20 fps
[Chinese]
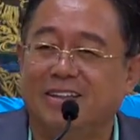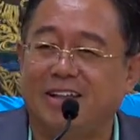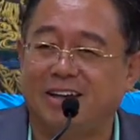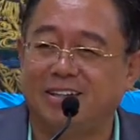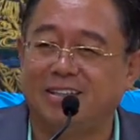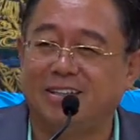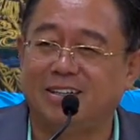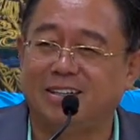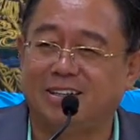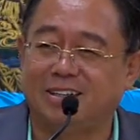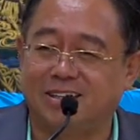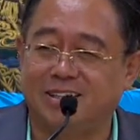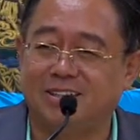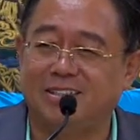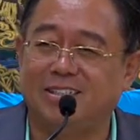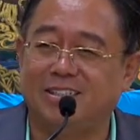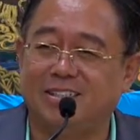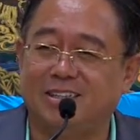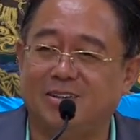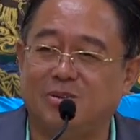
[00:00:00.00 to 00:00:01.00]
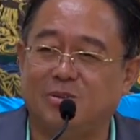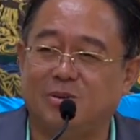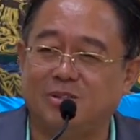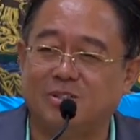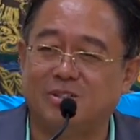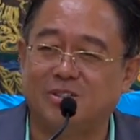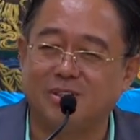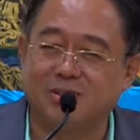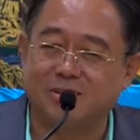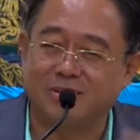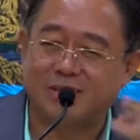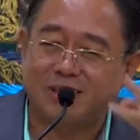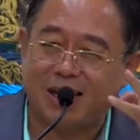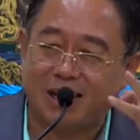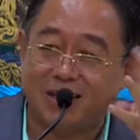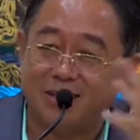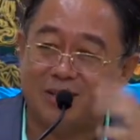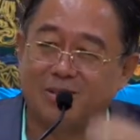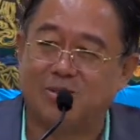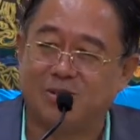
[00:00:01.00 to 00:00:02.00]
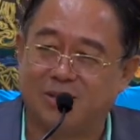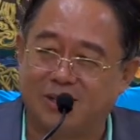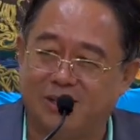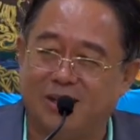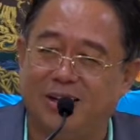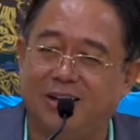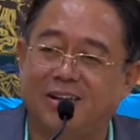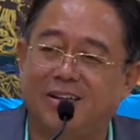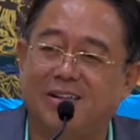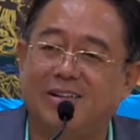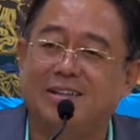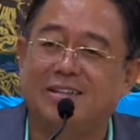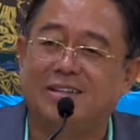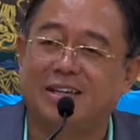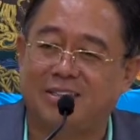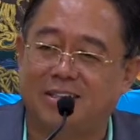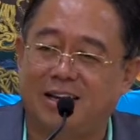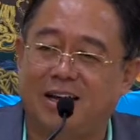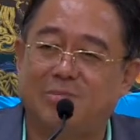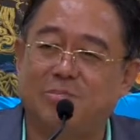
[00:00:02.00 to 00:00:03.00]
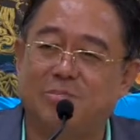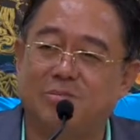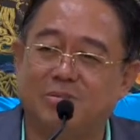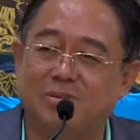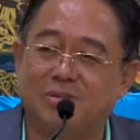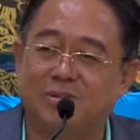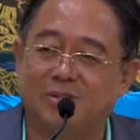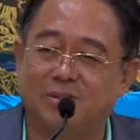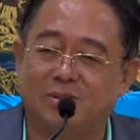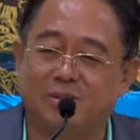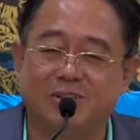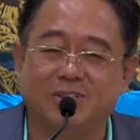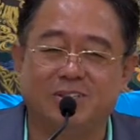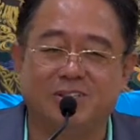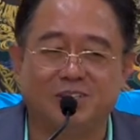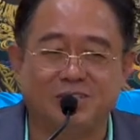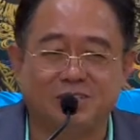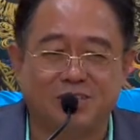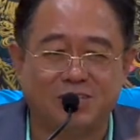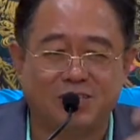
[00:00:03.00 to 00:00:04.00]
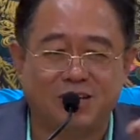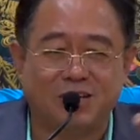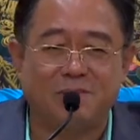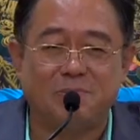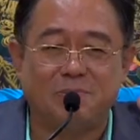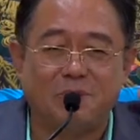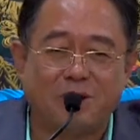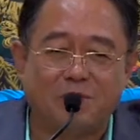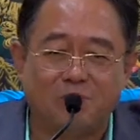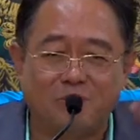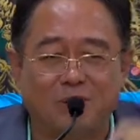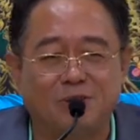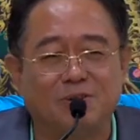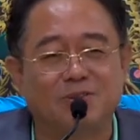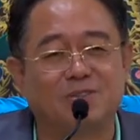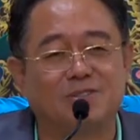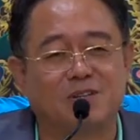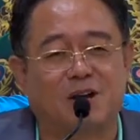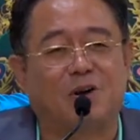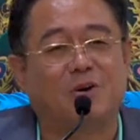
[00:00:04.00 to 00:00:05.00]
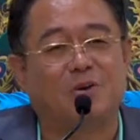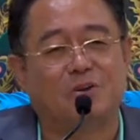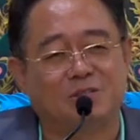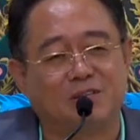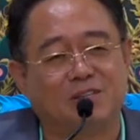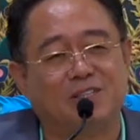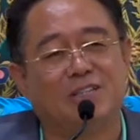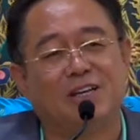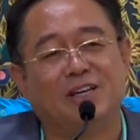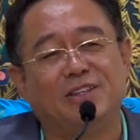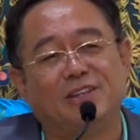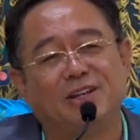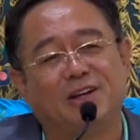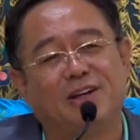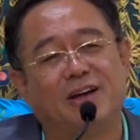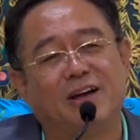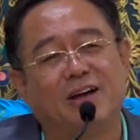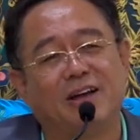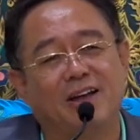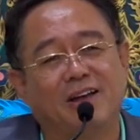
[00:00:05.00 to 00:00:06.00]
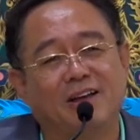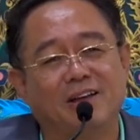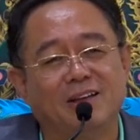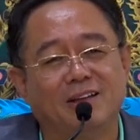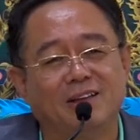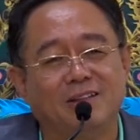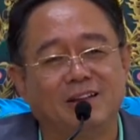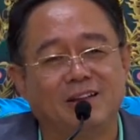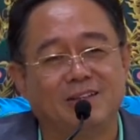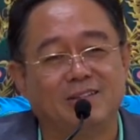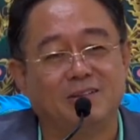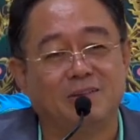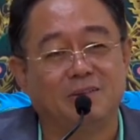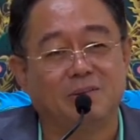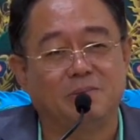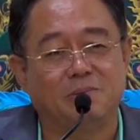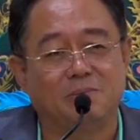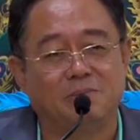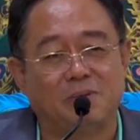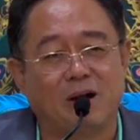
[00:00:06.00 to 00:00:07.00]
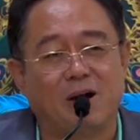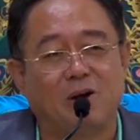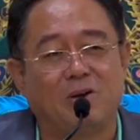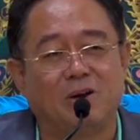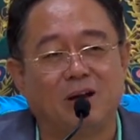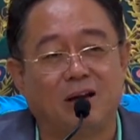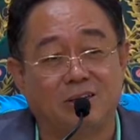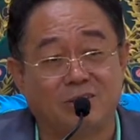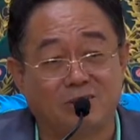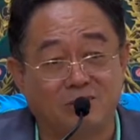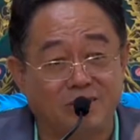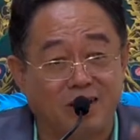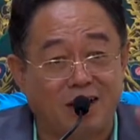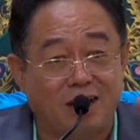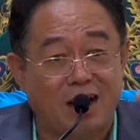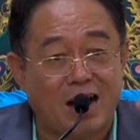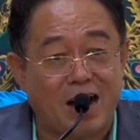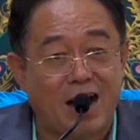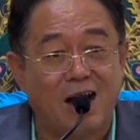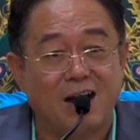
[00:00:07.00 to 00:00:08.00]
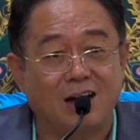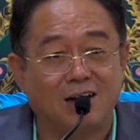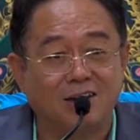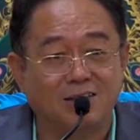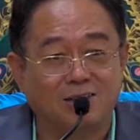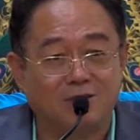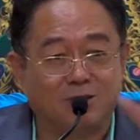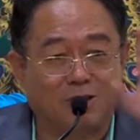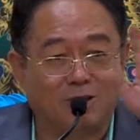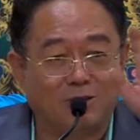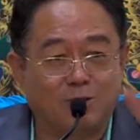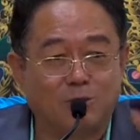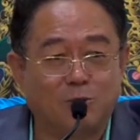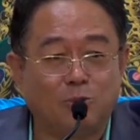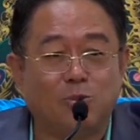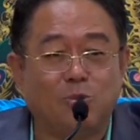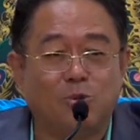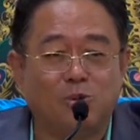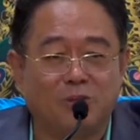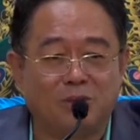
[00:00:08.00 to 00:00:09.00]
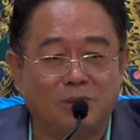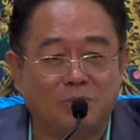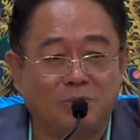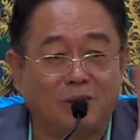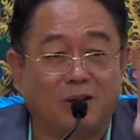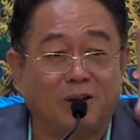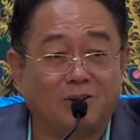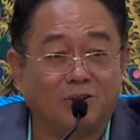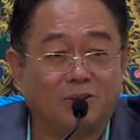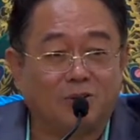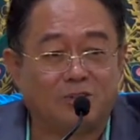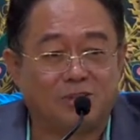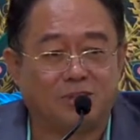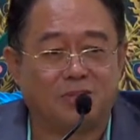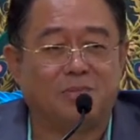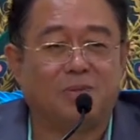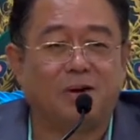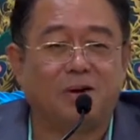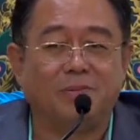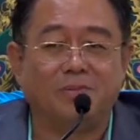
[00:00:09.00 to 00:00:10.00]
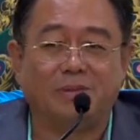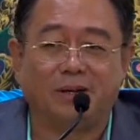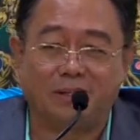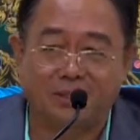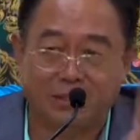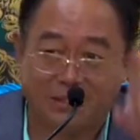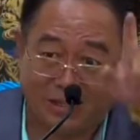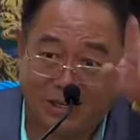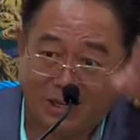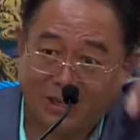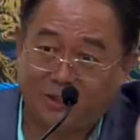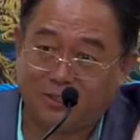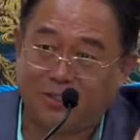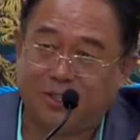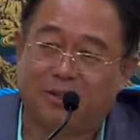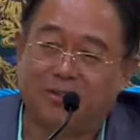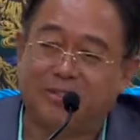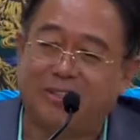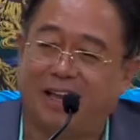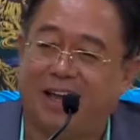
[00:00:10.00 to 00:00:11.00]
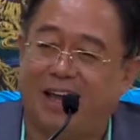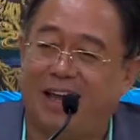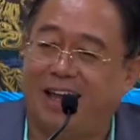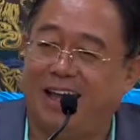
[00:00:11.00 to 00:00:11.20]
但是可惜我只有三十多个上下铺，所以是谁报名早谁先得，但是报了就要昂就要度，你不要说只报名，你先要交钱，